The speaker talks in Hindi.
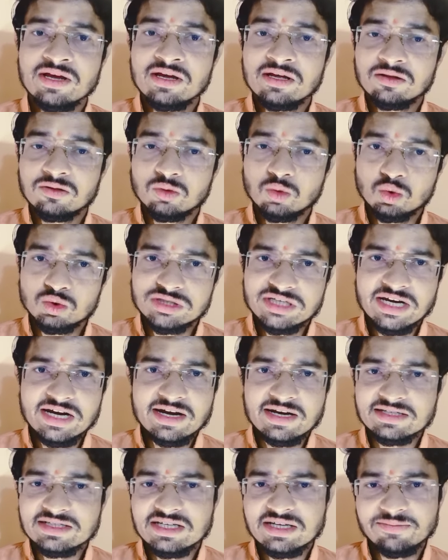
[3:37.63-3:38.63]
दूसरी
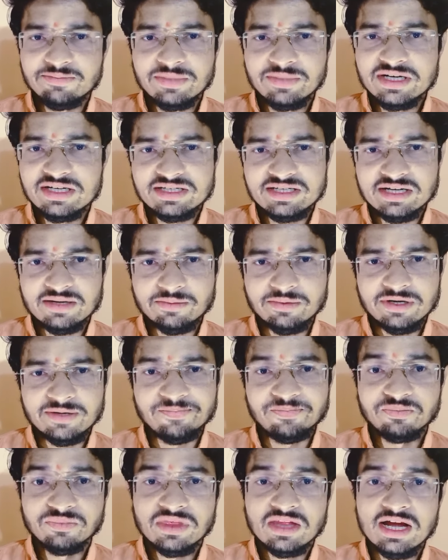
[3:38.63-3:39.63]
राशि बिरसप है
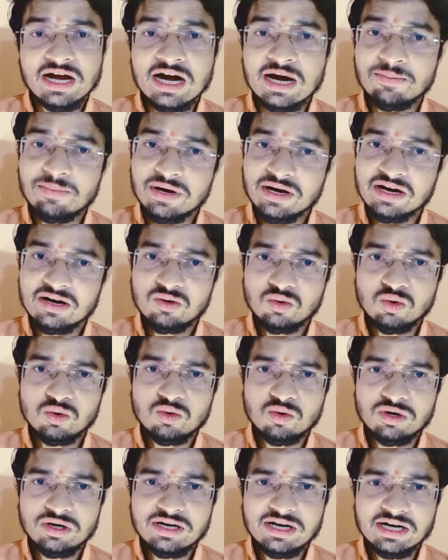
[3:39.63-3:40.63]
आप अगर नो
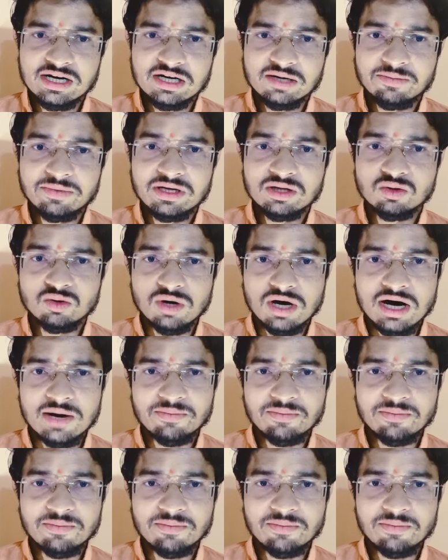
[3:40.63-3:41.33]
कांटेक्ट में हैं तो